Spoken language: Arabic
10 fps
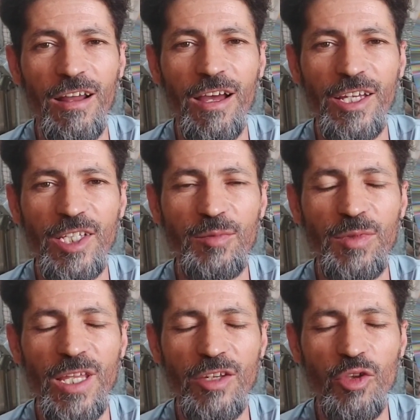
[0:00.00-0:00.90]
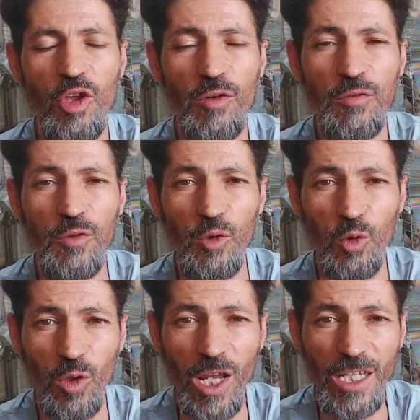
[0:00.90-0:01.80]
راح يبدأ يضعف
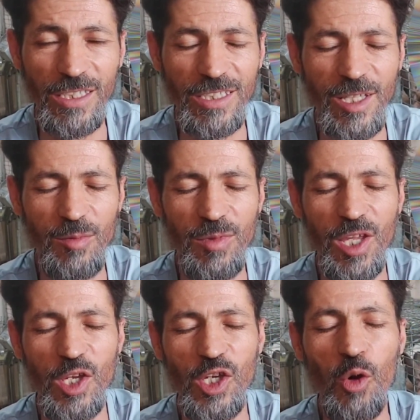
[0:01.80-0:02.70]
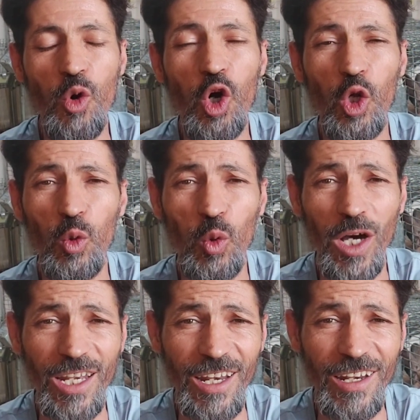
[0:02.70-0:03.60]
وراح تبدأ يوقع له
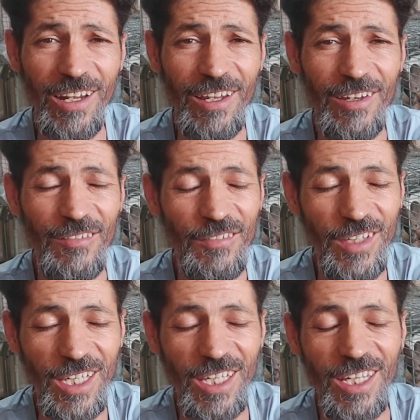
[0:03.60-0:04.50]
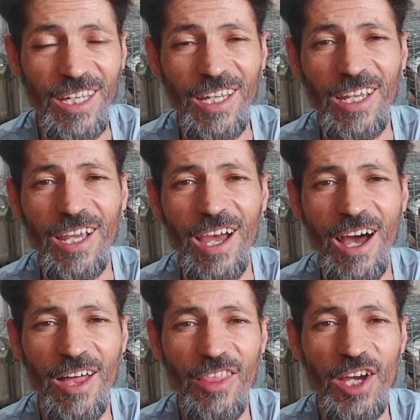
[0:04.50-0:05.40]
خلل في
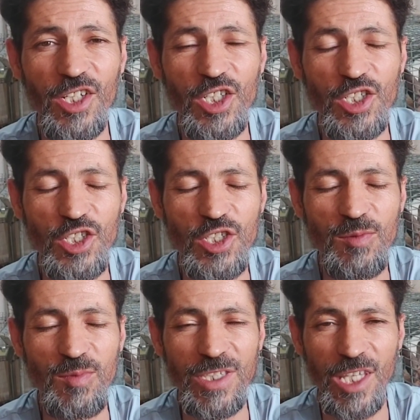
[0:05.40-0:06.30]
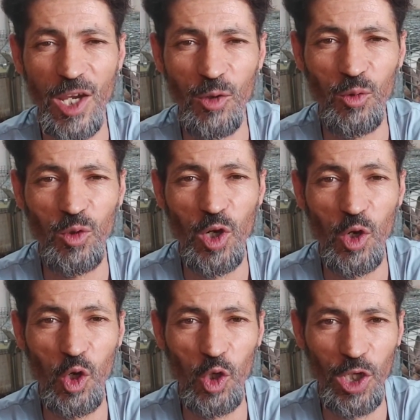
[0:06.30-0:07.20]
أعضاء الجسم نتاعو
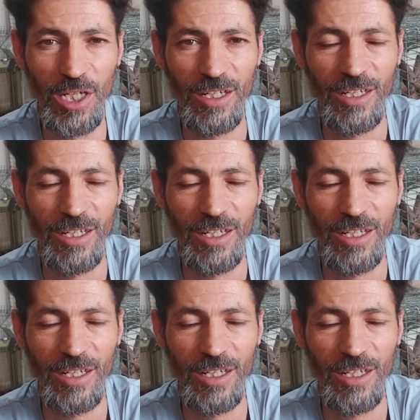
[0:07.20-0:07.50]
ككل